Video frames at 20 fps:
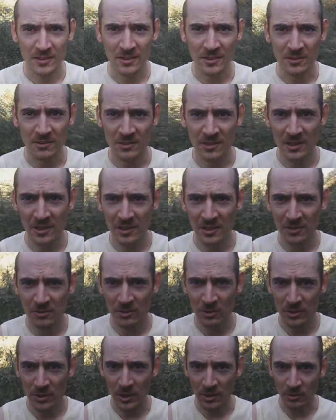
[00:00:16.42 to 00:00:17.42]
И
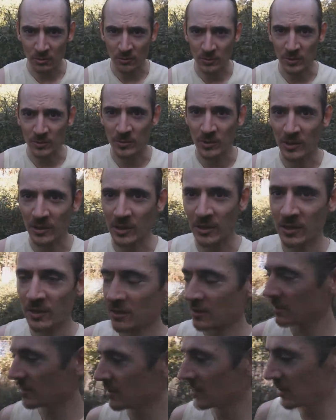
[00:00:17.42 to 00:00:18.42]
выглядит вот так вот примерно.
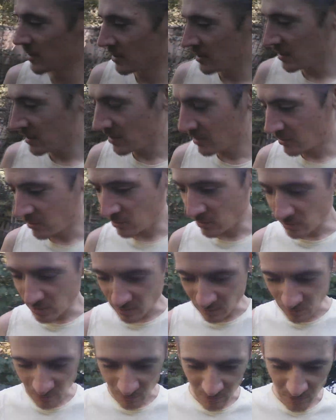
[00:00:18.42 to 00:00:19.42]
Но
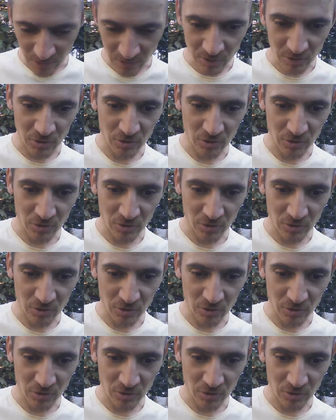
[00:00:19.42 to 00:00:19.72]
тем не менее,